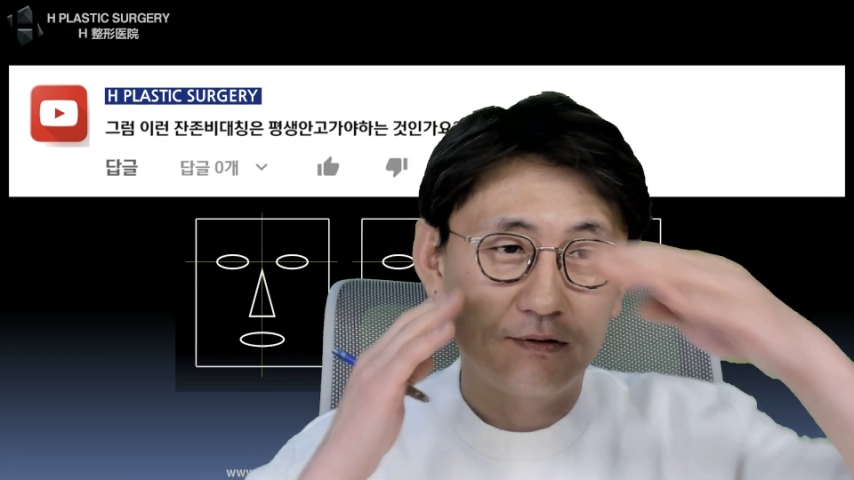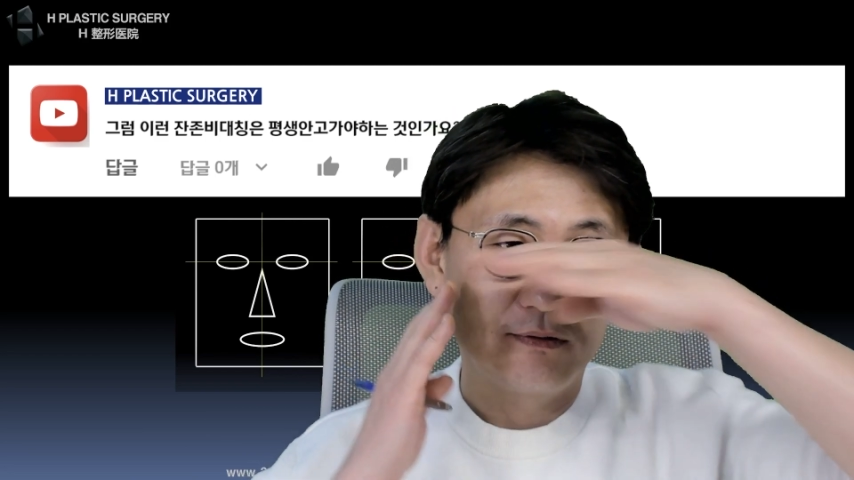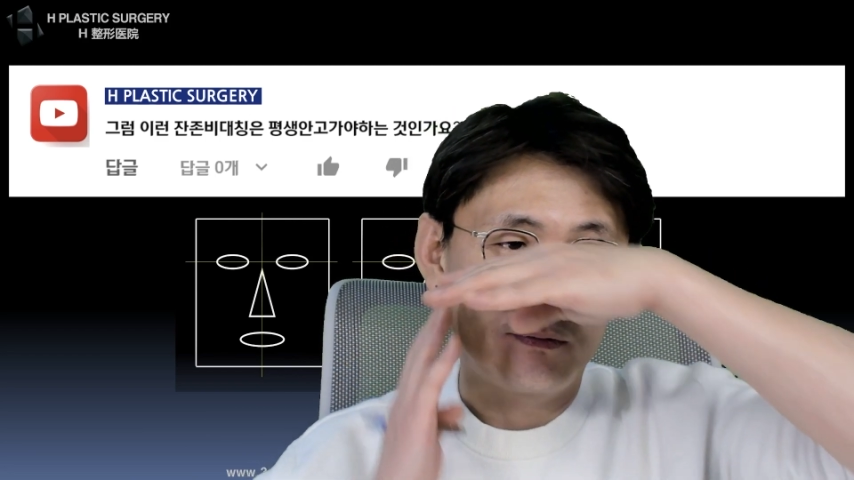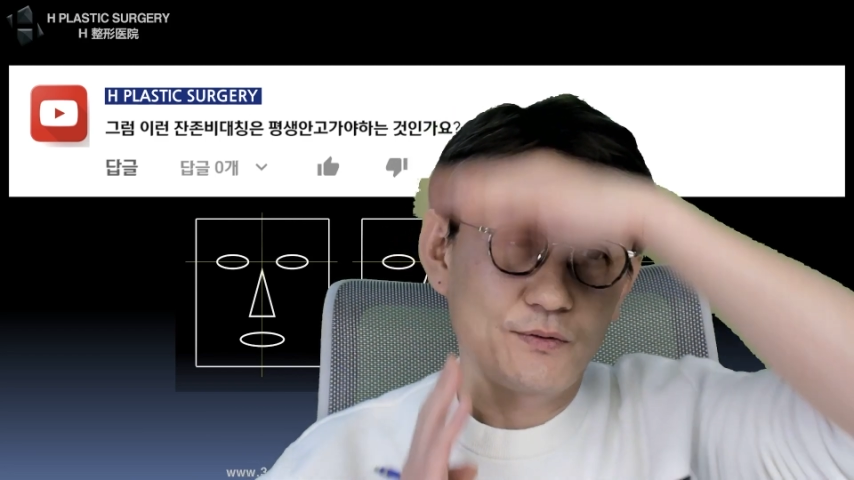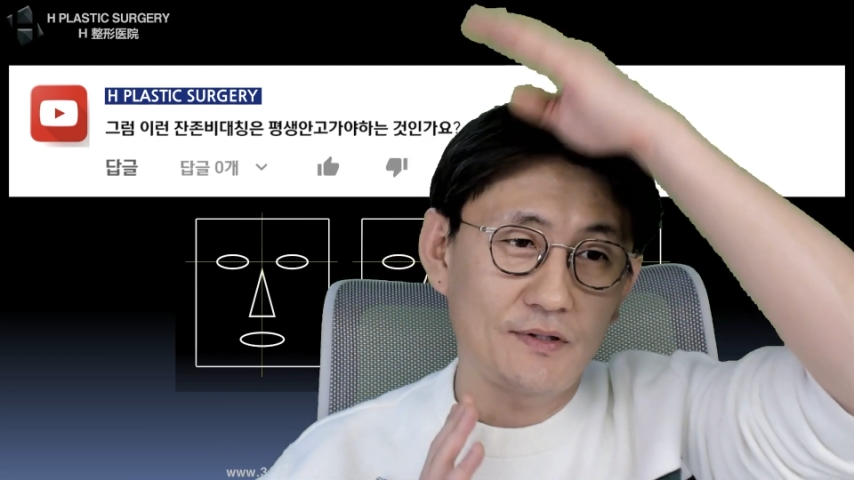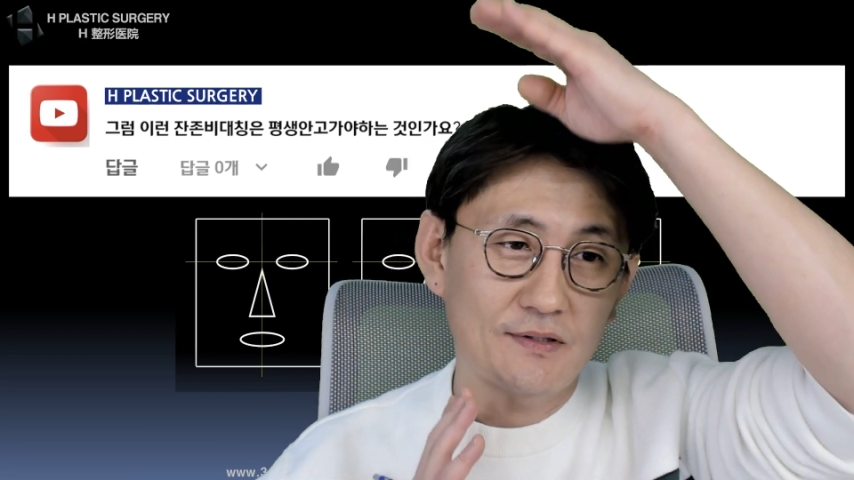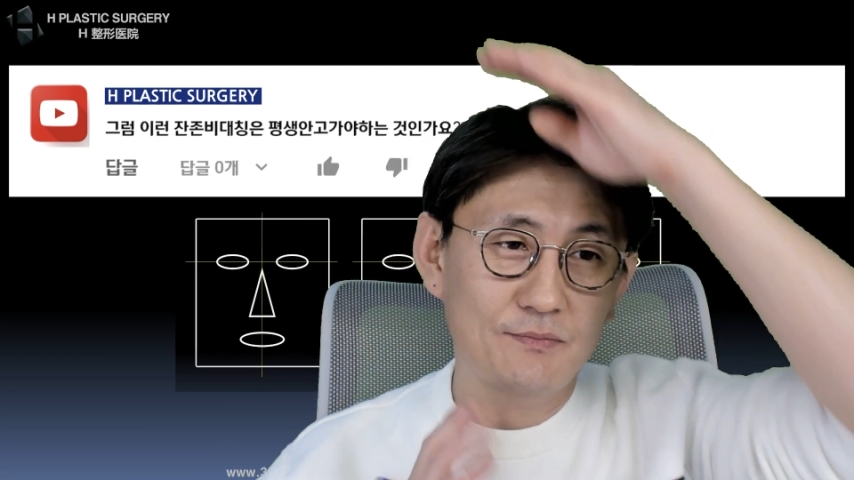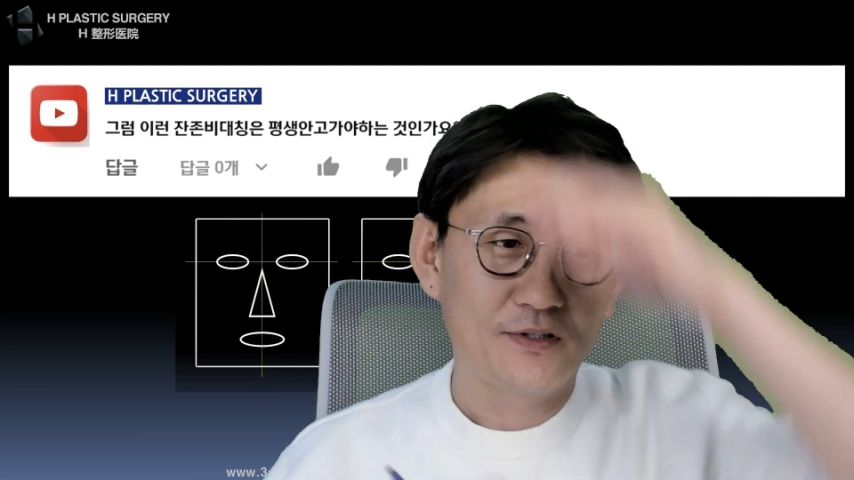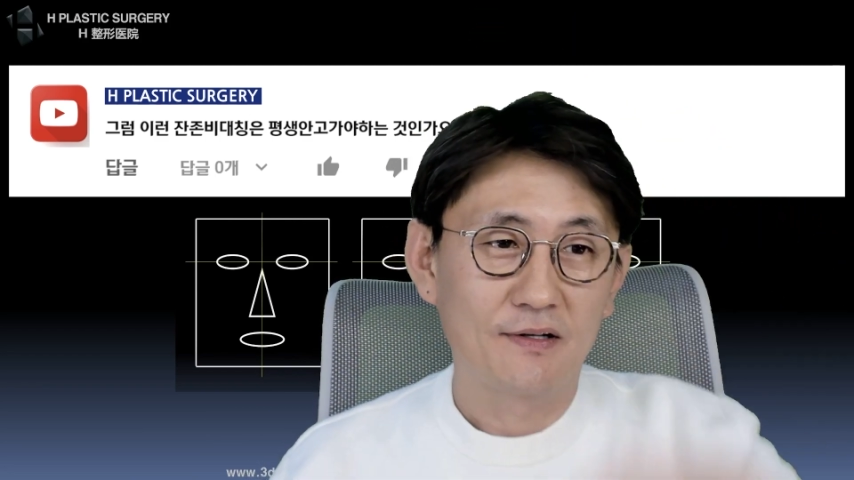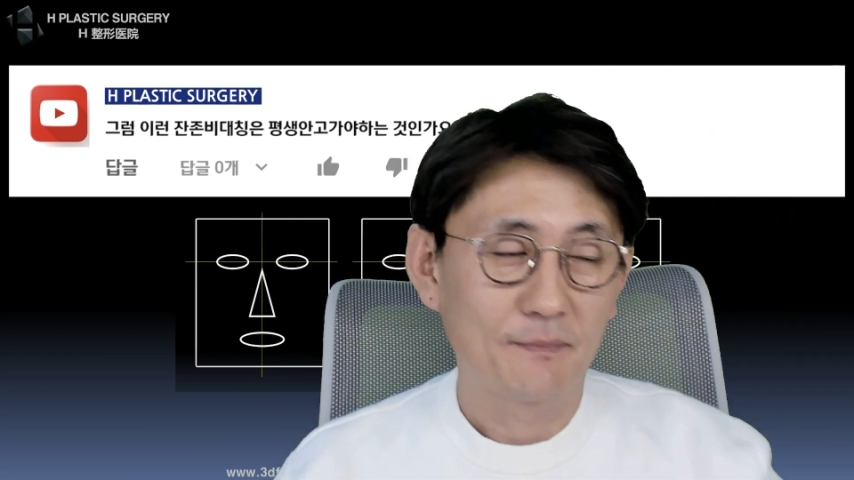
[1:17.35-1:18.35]
이쪽이
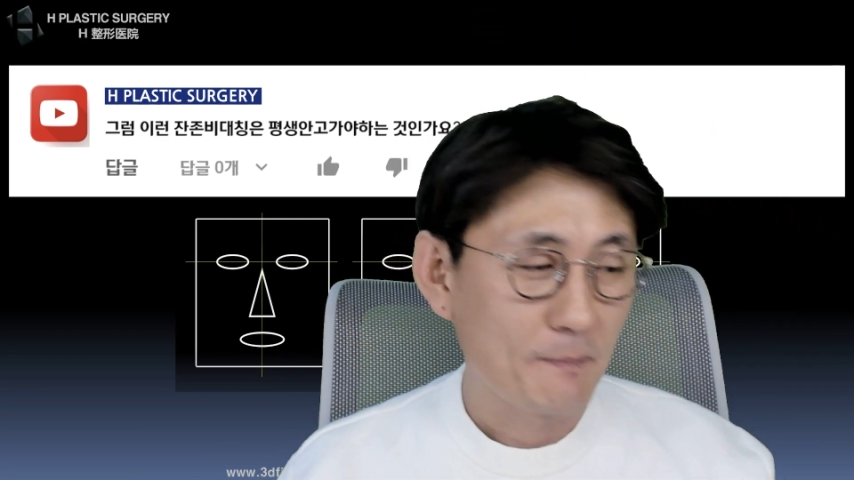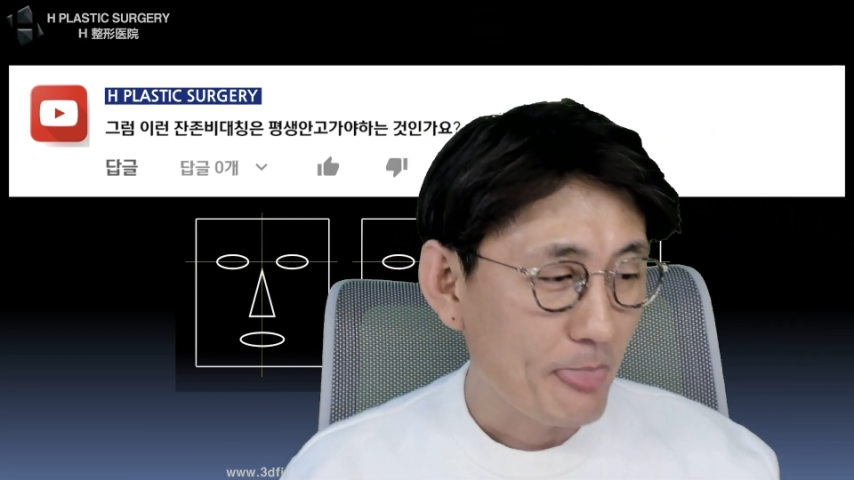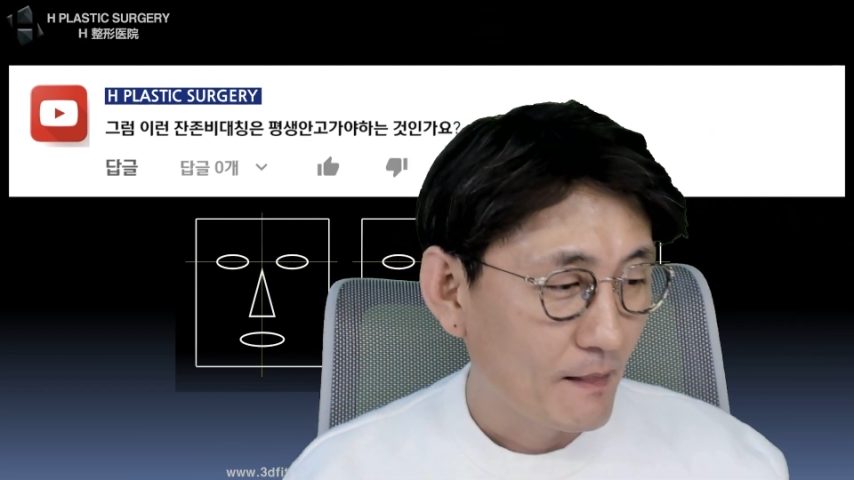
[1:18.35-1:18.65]
큽니다.